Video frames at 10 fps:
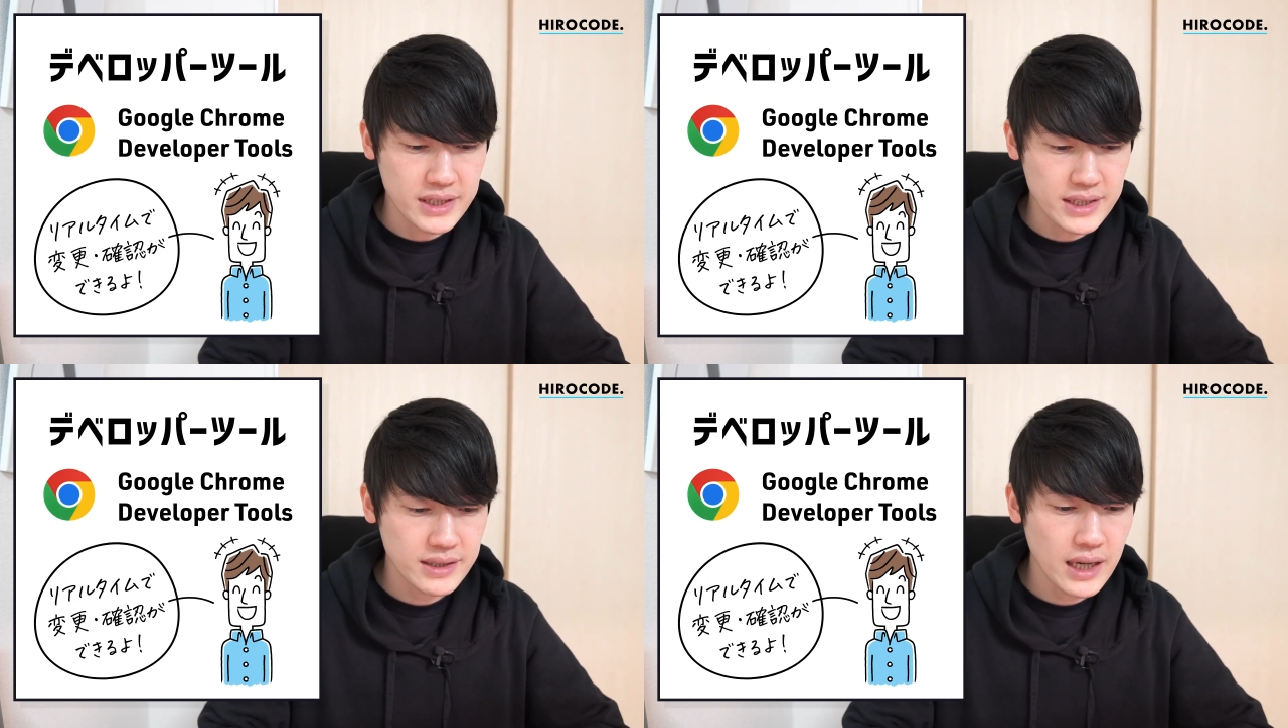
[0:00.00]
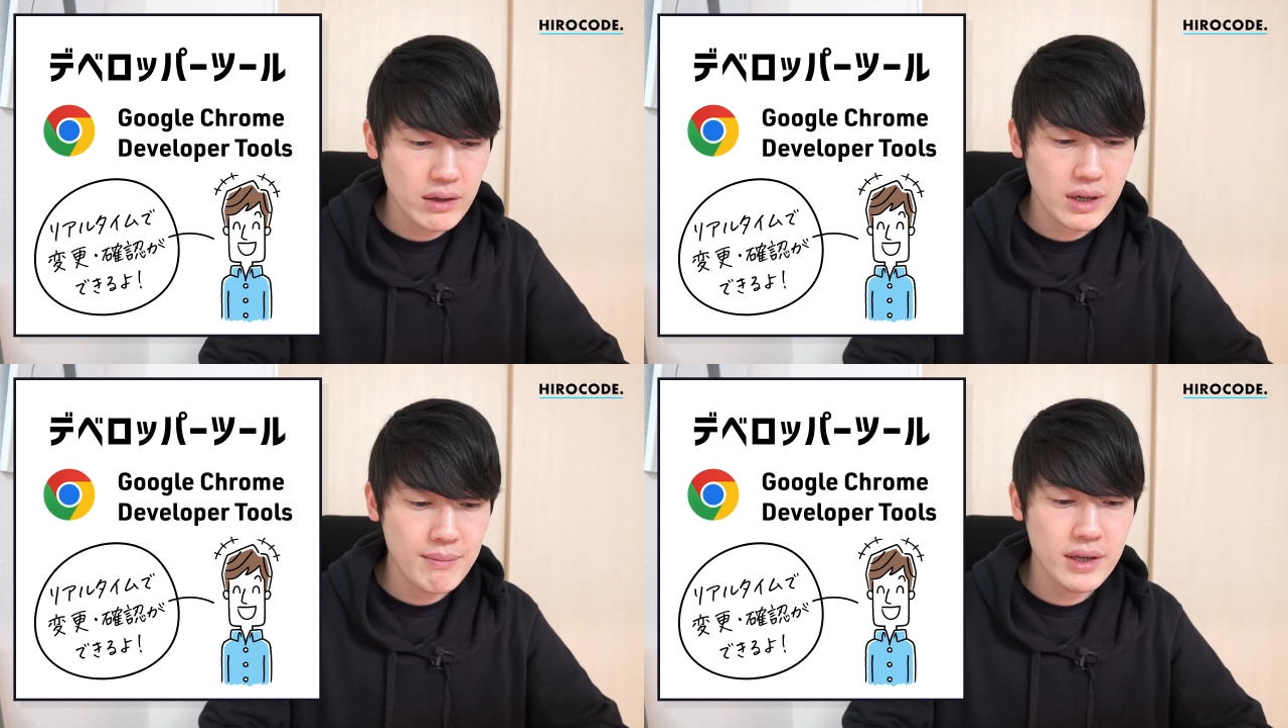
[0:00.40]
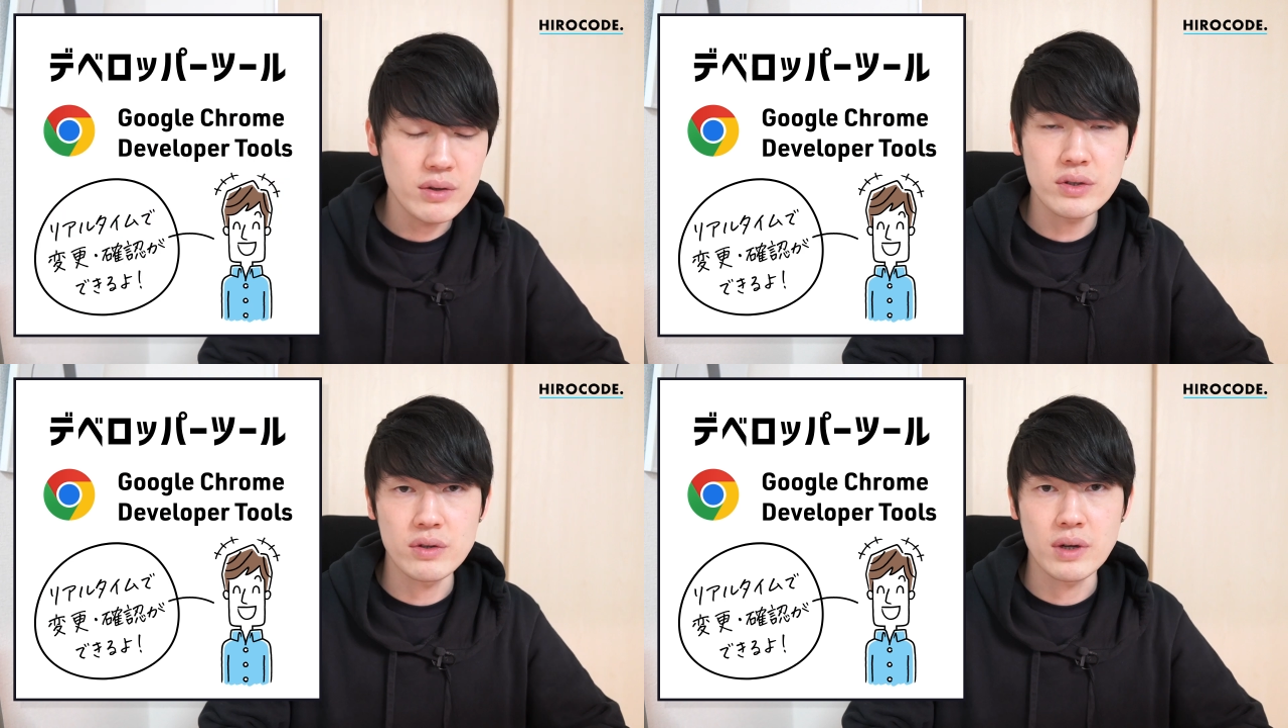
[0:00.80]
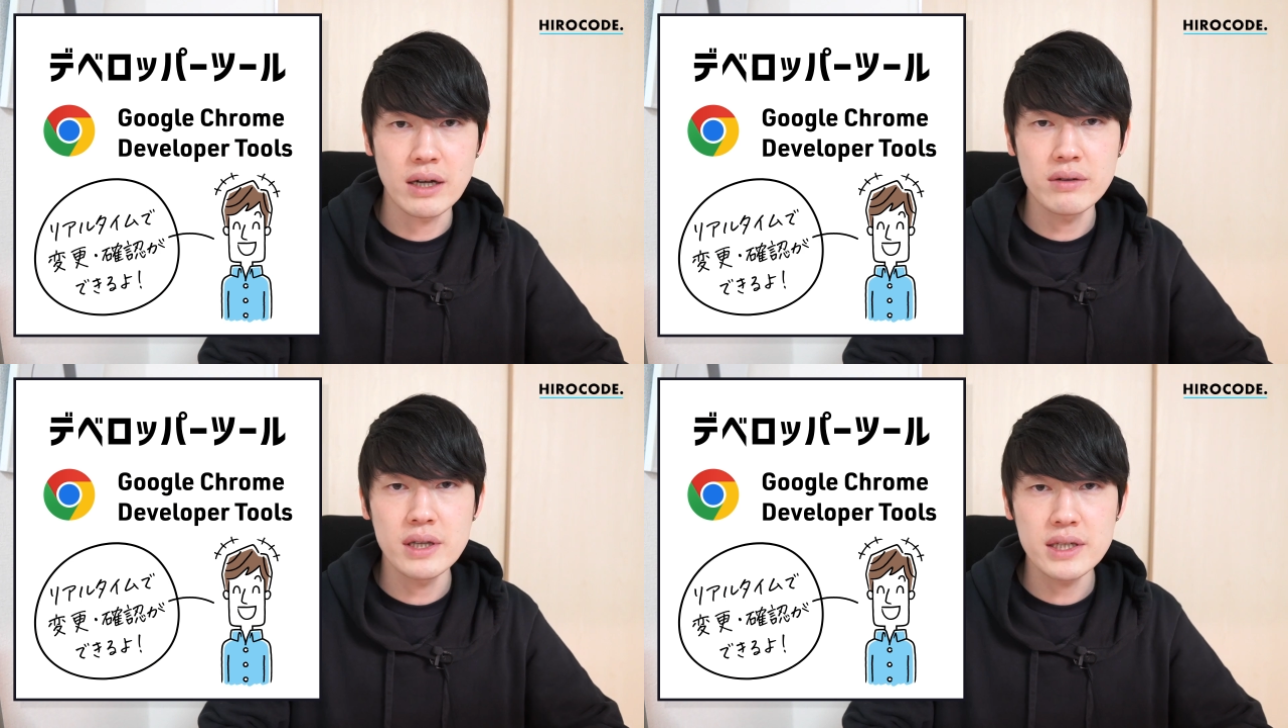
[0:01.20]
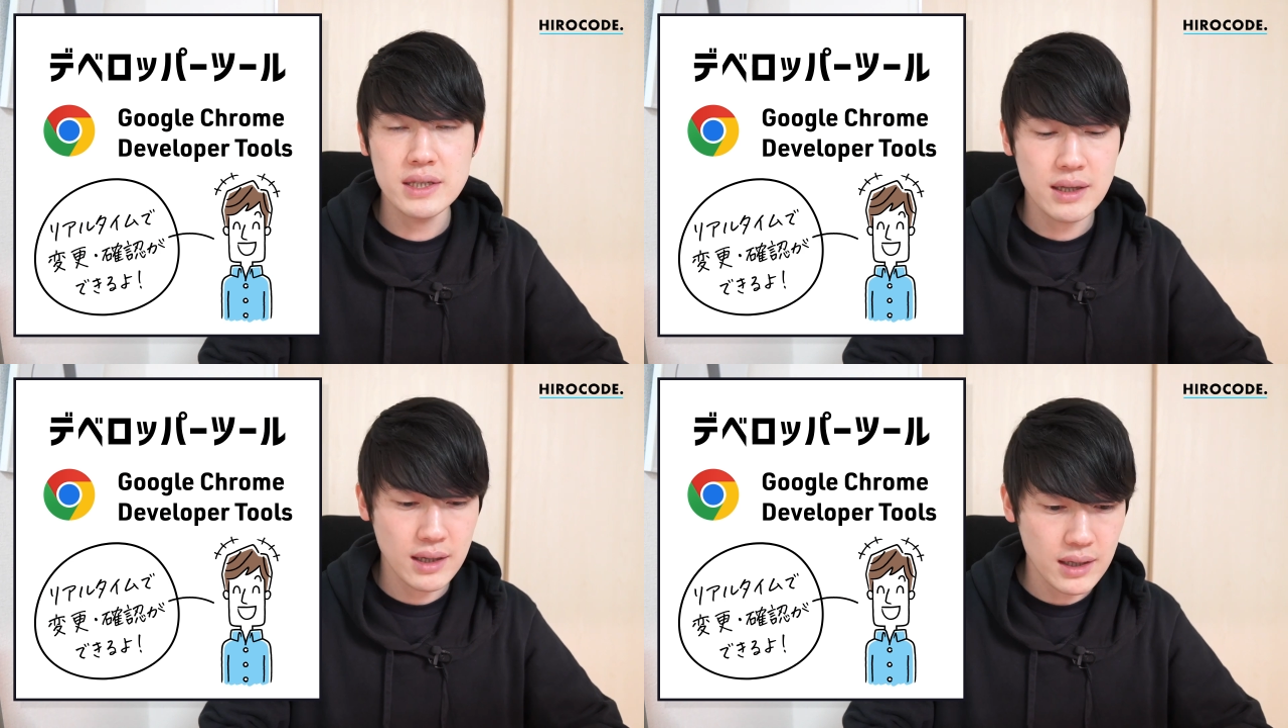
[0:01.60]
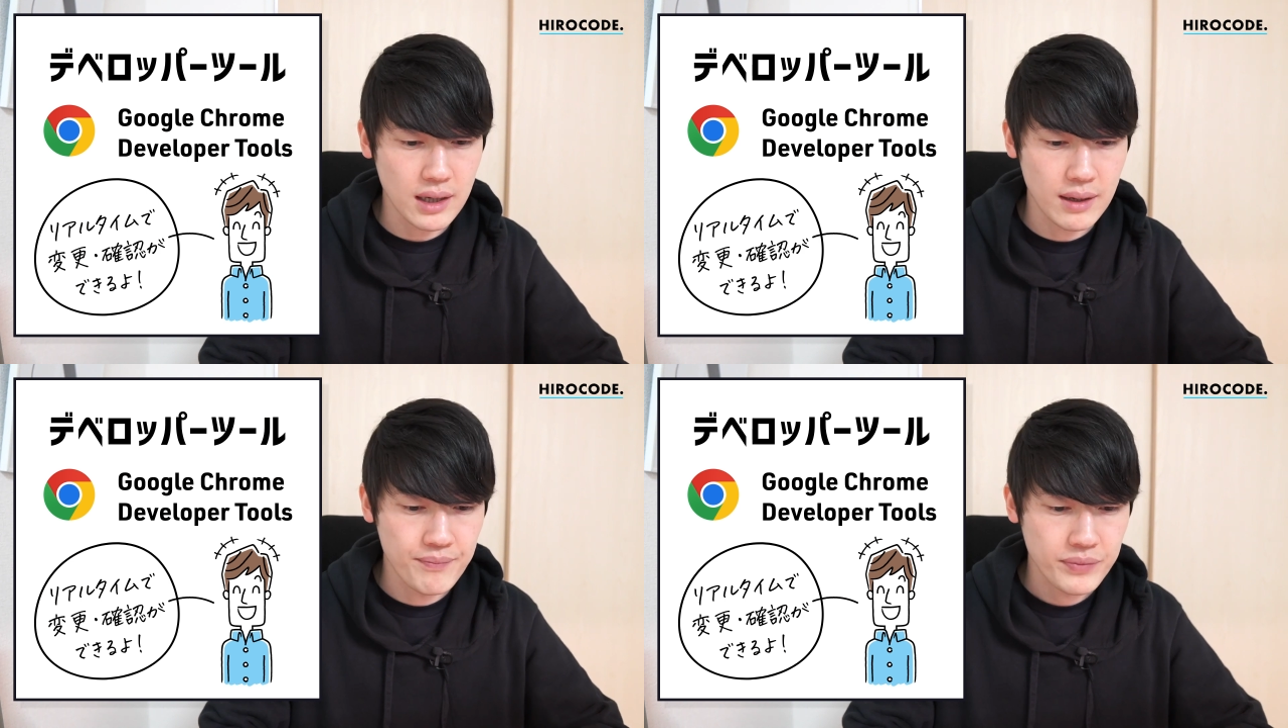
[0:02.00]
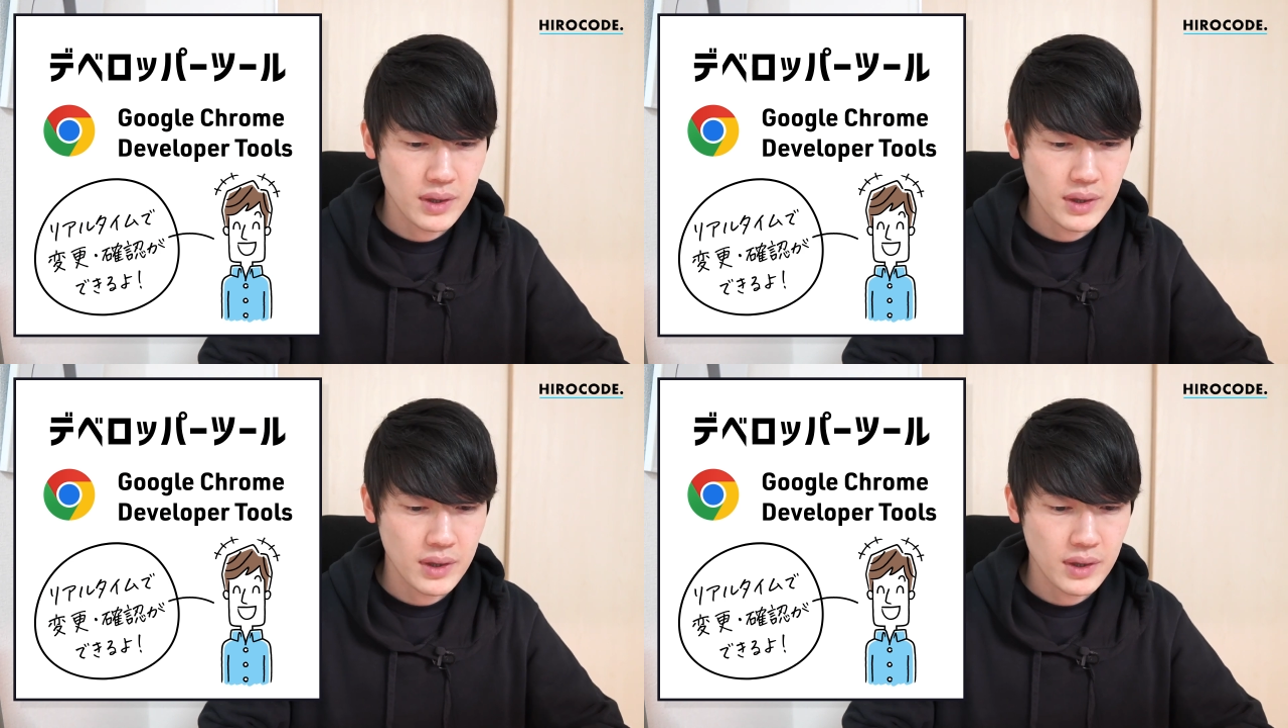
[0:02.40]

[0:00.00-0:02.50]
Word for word: 実際の画面表示を確認しながら